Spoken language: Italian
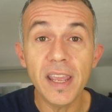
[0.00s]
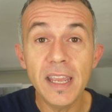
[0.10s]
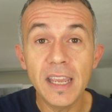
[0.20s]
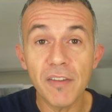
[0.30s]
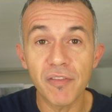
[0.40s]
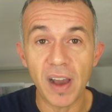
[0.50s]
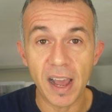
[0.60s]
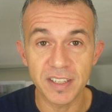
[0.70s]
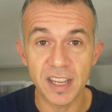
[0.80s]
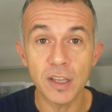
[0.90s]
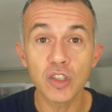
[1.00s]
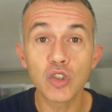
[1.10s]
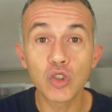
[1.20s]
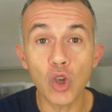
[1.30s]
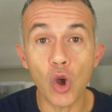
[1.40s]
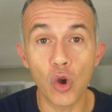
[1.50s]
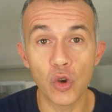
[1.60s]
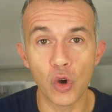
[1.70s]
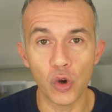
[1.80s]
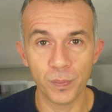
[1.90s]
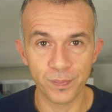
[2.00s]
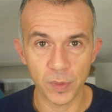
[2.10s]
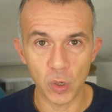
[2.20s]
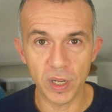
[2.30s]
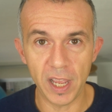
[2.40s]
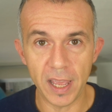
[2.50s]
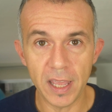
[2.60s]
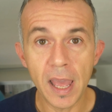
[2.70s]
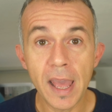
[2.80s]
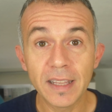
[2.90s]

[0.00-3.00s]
in che fase sono, ok,